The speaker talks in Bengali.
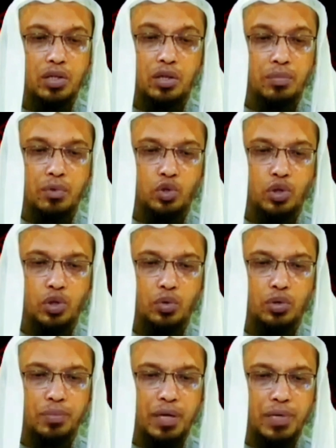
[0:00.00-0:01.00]
বঞ্চিত
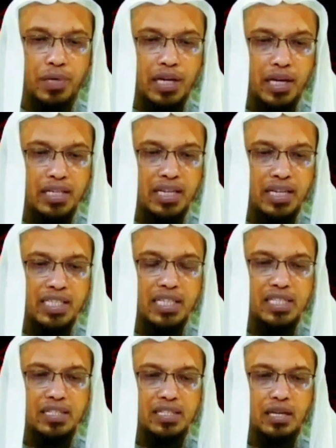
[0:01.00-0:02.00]
করতে পারবেন না এটা না
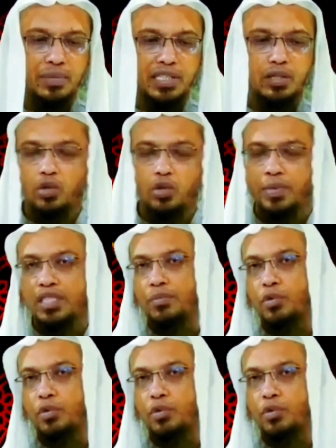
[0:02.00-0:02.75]
জায়েজ আমাদের সমাজে